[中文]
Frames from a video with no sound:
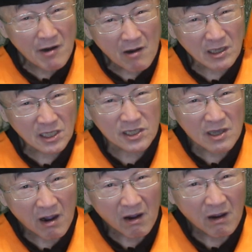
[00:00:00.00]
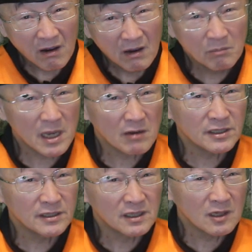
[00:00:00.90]
捞的去哦。不要
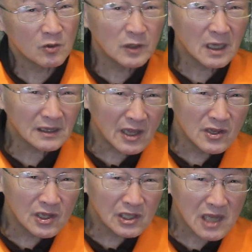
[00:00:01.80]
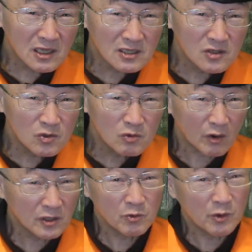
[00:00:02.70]
紧啦，规个典章制度，
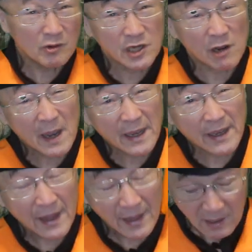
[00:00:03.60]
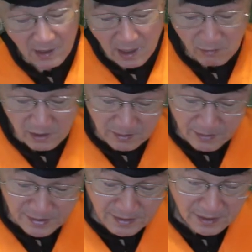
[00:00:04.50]
互恁规拢瞧歹啊！啊，看这
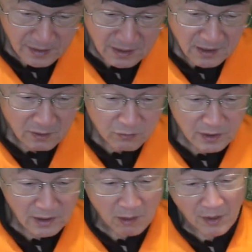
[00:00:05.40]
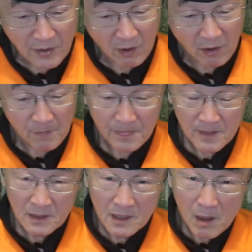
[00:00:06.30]
边啦，规个台湾吼，
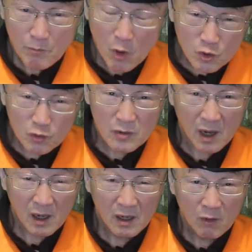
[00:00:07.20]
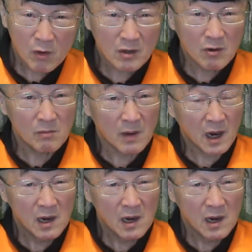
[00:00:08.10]
博士啊，我来讲嘛，